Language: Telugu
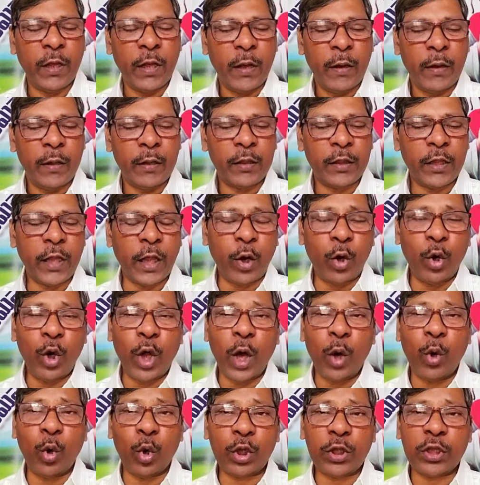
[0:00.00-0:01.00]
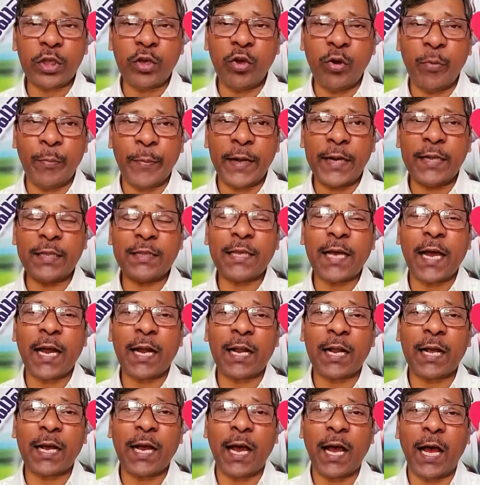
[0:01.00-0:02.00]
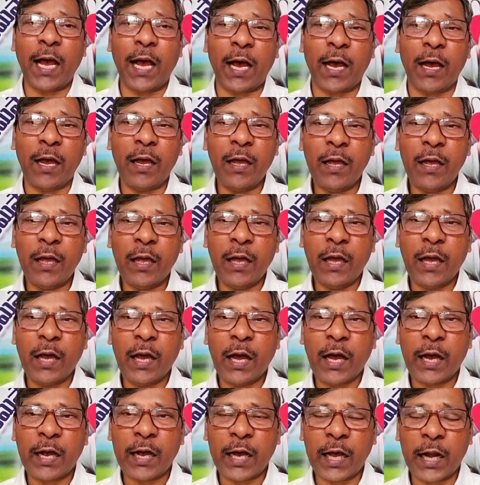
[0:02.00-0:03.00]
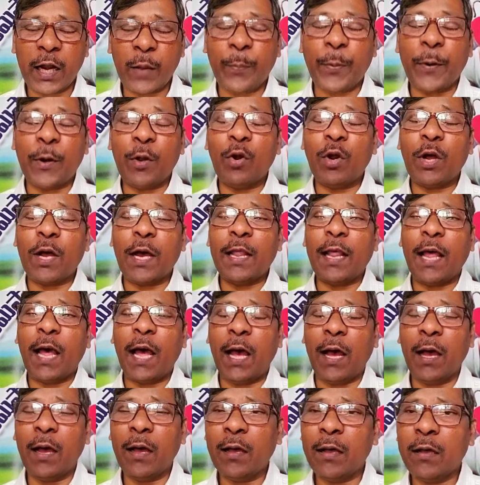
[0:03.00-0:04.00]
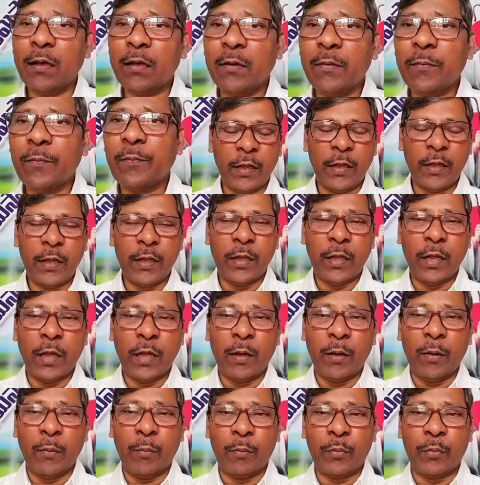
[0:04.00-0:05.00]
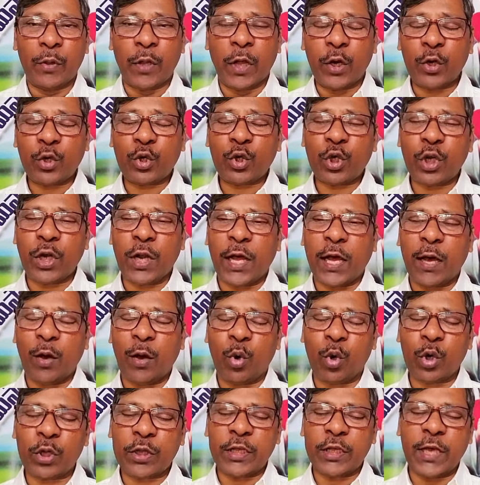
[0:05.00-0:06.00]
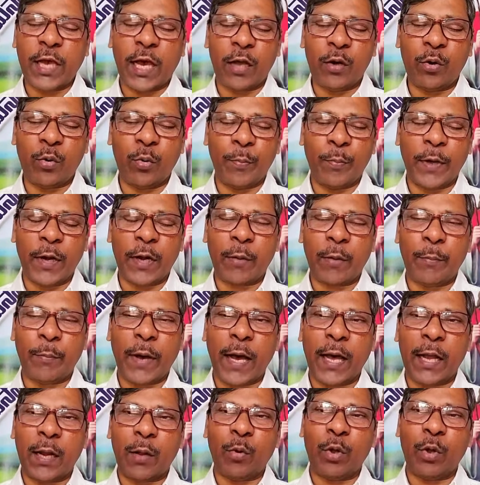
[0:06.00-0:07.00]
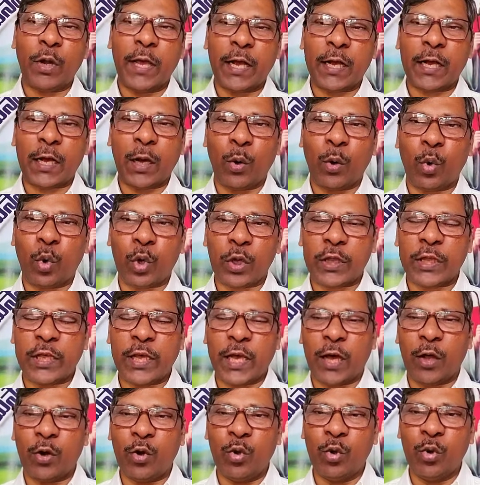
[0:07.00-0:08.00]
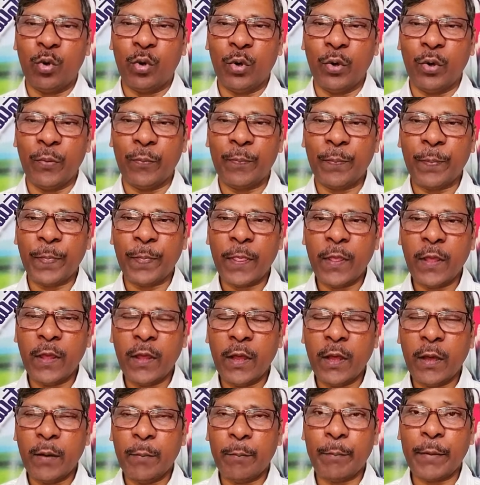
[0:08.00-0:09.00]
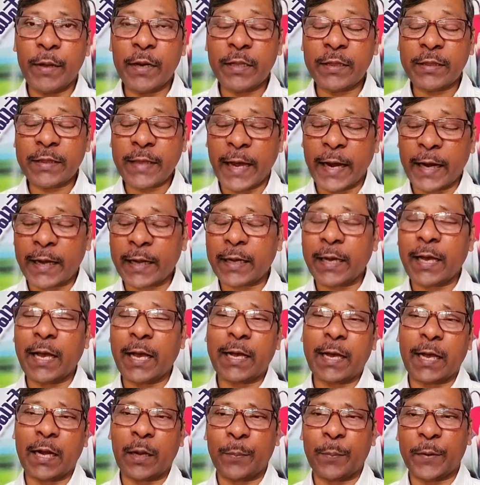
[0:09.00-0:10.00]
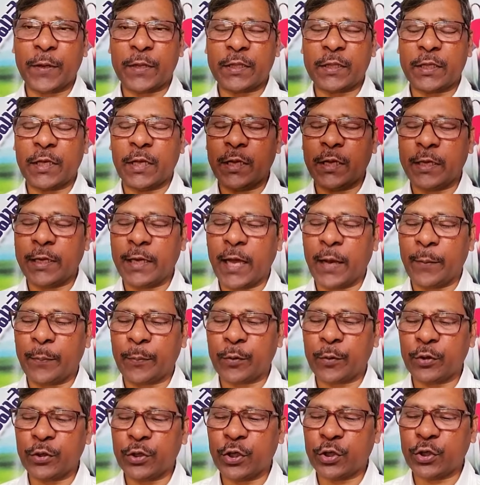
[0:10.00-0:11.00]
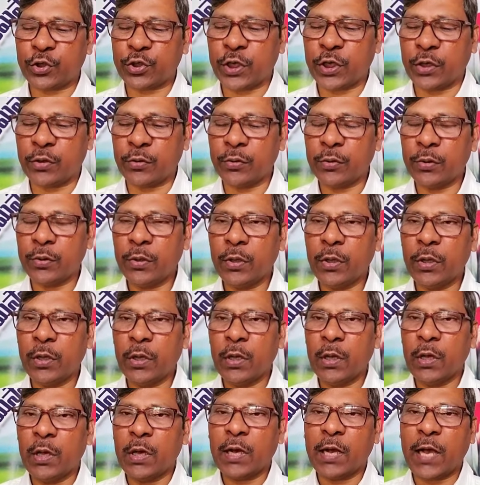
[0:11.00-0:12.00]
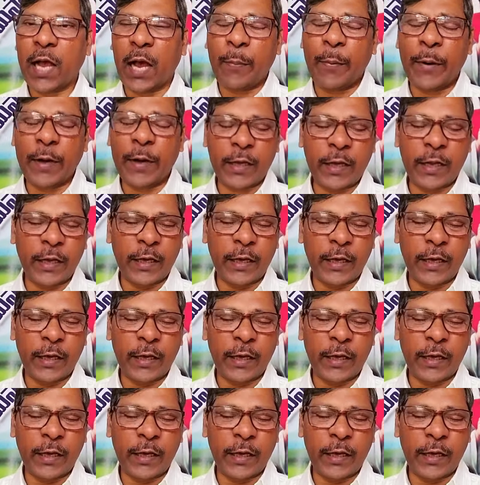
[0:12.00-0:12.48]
నరుల హృదయం మరి తేటగా కనపడును కదా మనుషుల హృదయాలు మన మానవుల యొక్క హృదయాలు మరి తేటగా కనపడతాయి అని జ్ఞాపకం చేశాడు కాబట్టి